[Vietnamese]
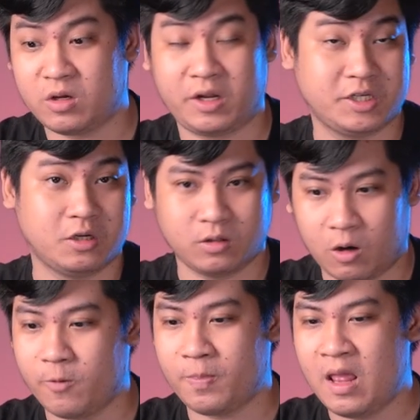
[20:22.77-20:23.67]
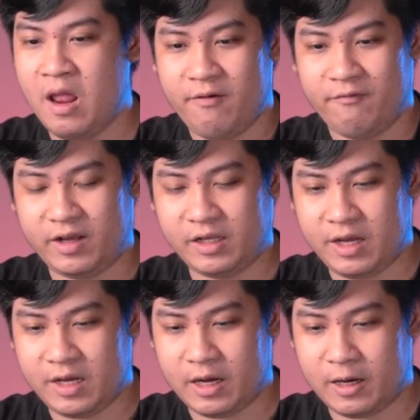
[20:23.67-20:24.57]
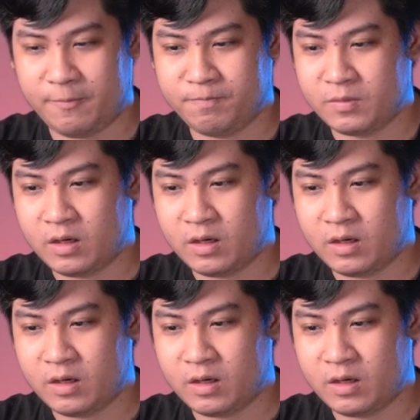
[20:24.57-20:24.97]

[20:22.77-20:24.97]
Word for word: cho thị trường thôi vậy thì ờ,